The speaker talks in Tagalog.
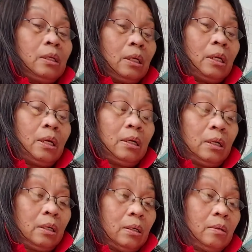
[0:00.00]
kaya,
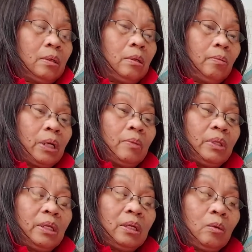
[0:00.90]
marami
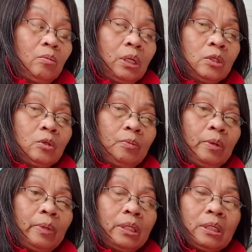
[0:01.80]
din ako mga
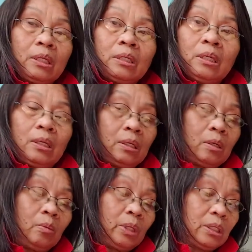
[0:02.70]
supplements kasi
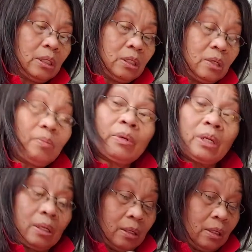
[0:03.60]
kuminsan syempre
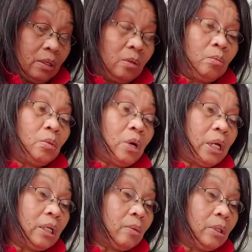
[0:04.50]
yung
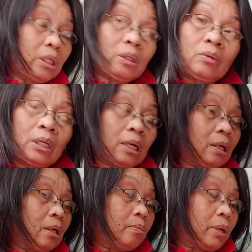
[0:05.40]
buhay namin dito
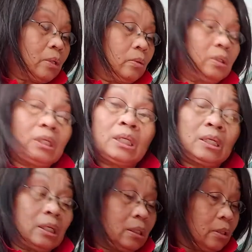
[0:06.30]
nakakapagod.
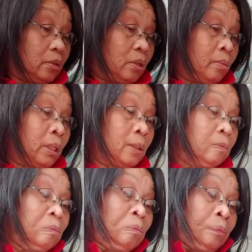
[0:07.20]
Nakikita nyo naman
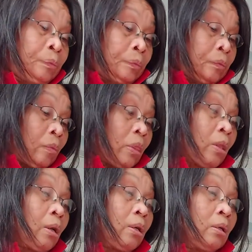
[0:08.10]

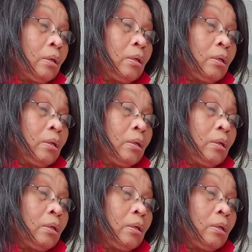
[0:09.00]
na